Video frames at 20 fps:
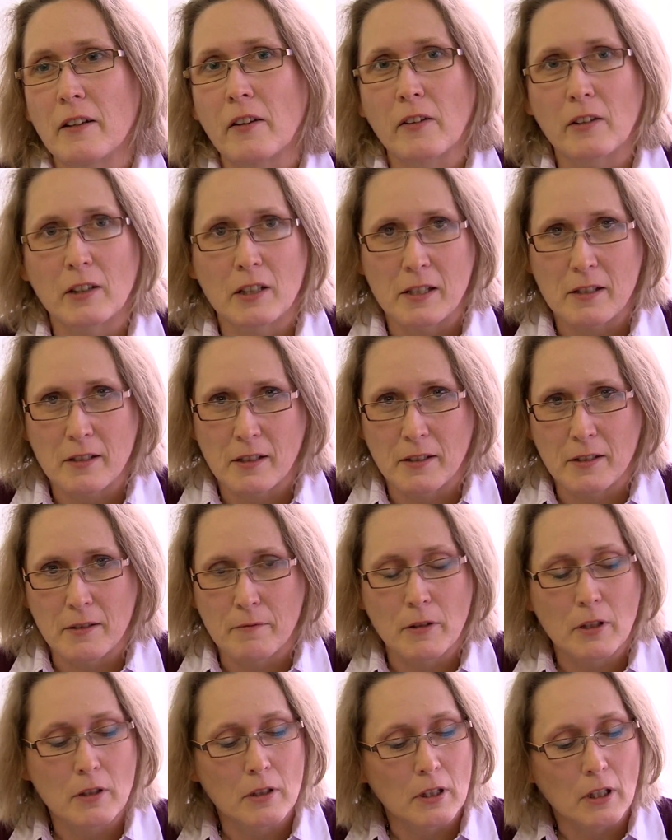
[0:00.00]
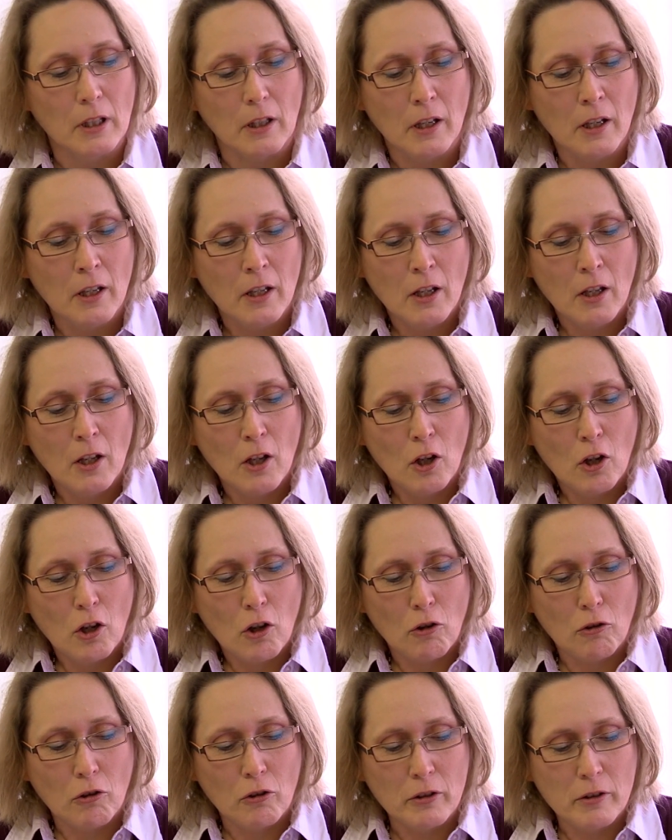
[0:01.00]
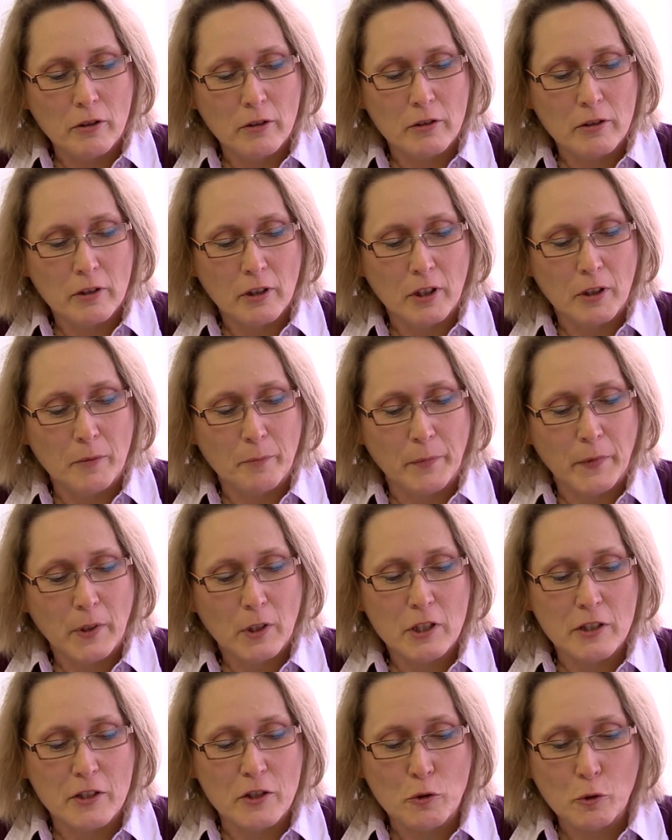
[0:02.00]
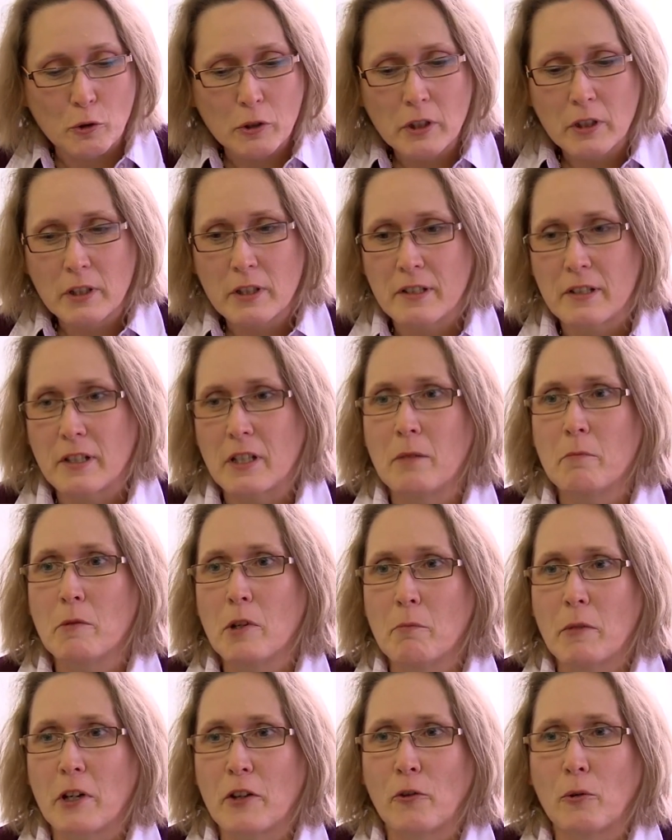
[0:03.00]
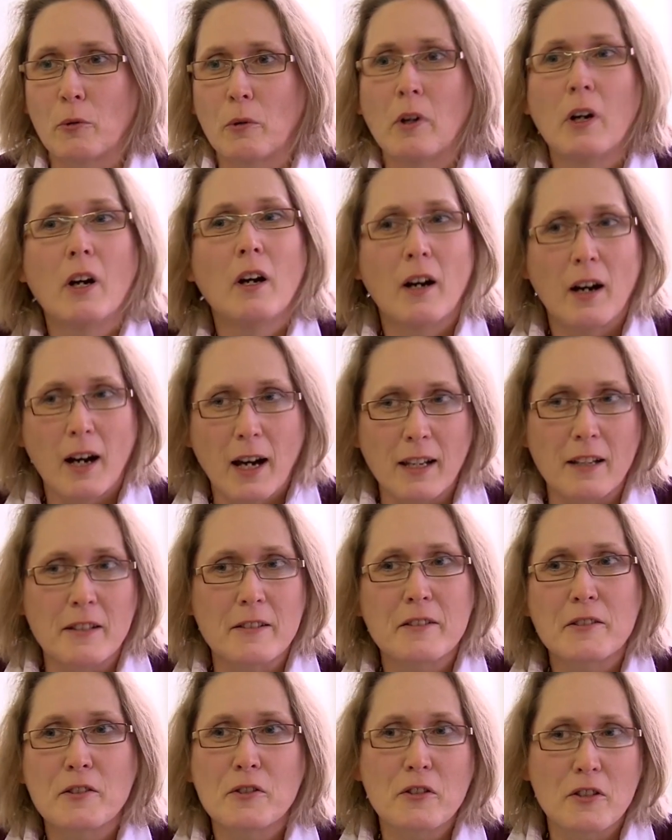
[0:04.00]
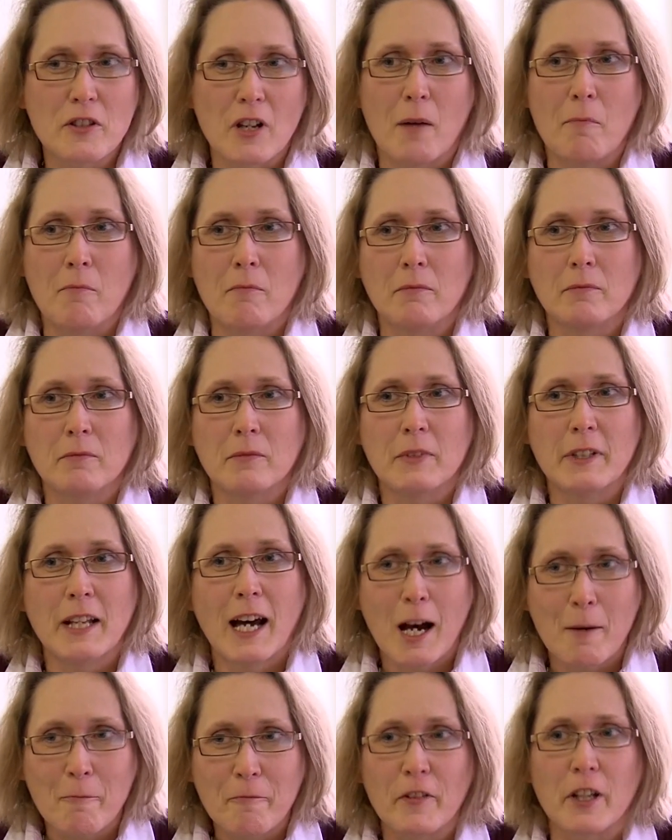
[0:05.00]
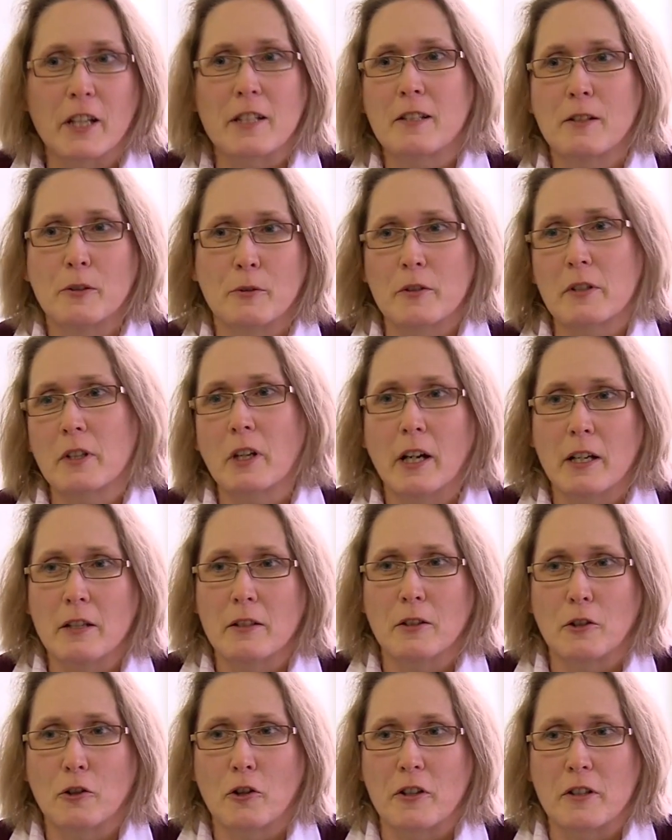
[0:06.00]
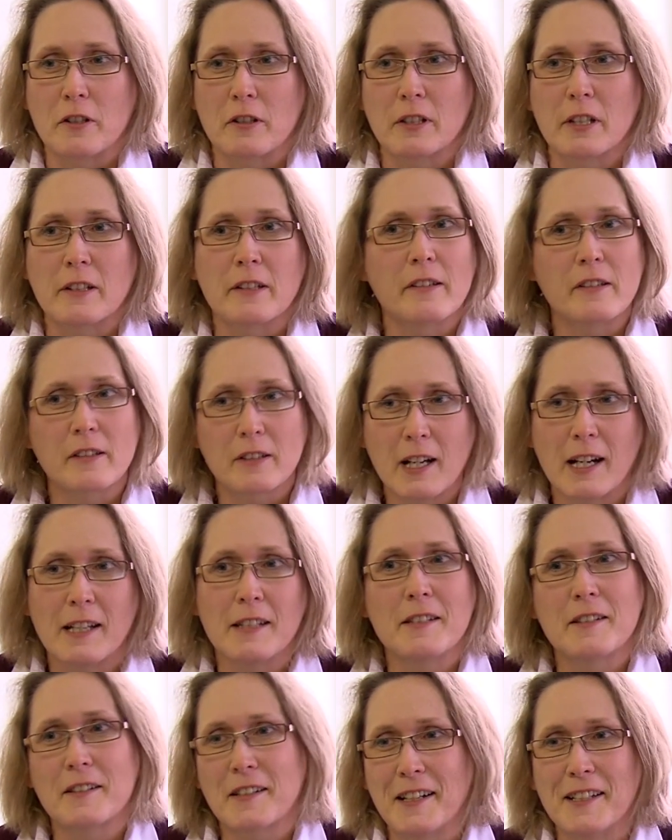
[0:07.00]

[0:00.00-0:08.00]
das ist ganz, ganz wichtig. Und ähm, gesund ist eben immer so alles zusammen. Eine abwechslungsreiche Kost, das ist ganz,